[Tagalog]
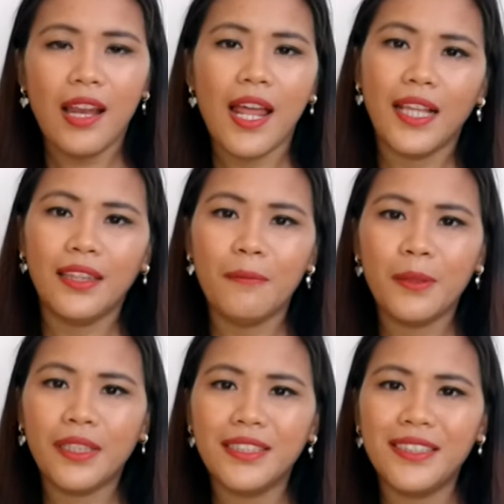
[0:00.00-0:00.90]
Lahat
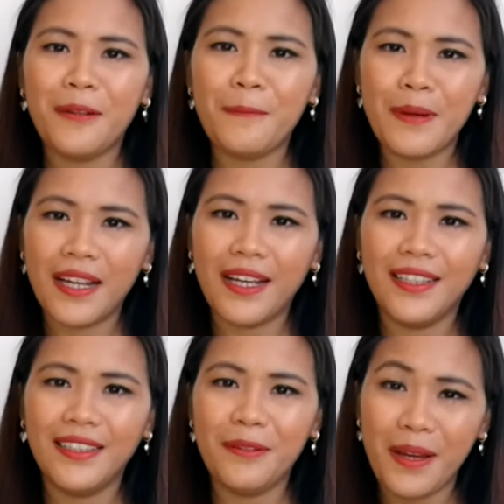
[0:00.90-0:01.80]
naman kasi ng
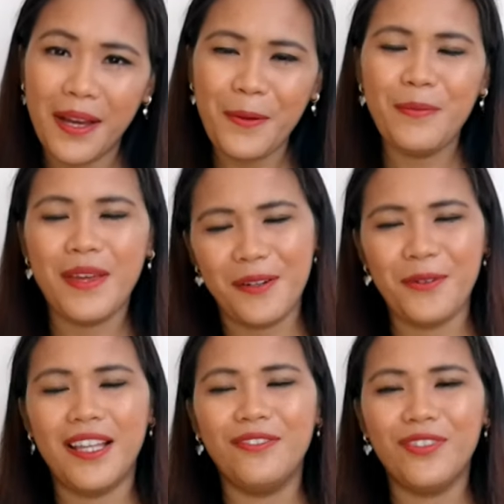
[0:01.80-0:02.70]
bagay, di ba?
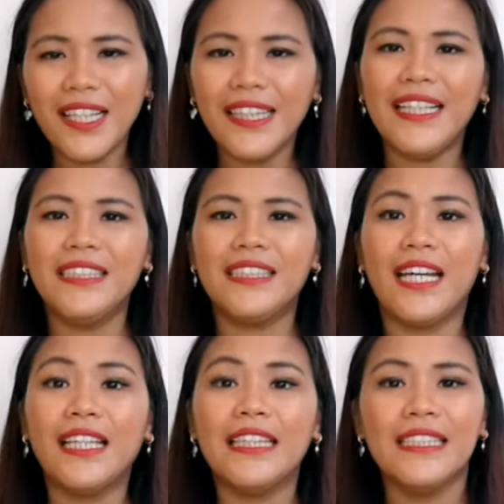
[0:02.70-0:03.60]
Merong advantage
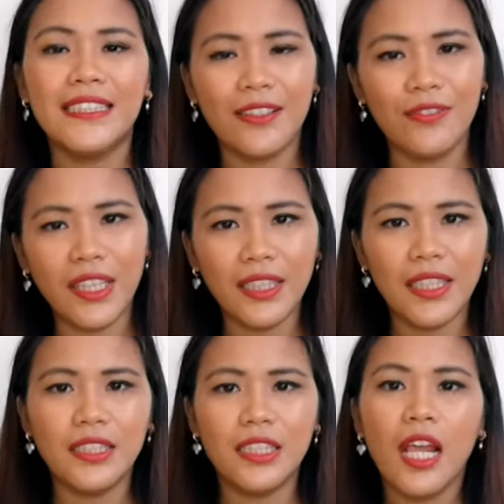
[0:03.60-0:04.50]
at
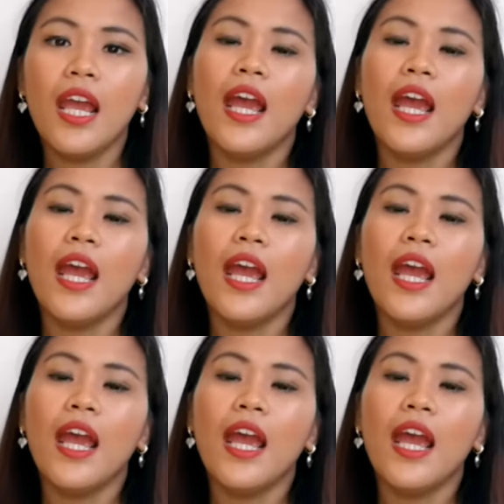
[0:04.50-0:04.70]
disadvantage.